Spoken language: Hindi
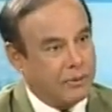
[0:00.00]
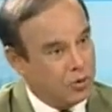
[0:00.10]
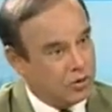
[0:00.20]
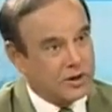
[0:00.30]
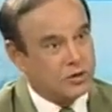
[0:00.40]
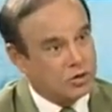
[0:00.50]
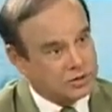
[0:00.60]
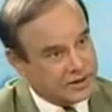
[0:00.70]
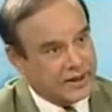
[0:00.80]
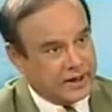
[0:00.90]
आप
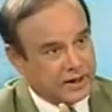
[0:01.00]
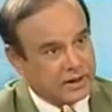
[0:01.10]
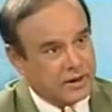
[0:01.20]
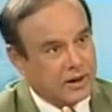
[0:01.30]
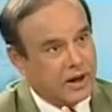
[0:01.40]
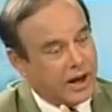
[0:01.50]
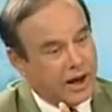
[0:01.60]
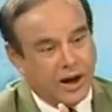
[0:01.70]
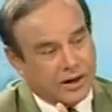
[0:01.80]
लोगों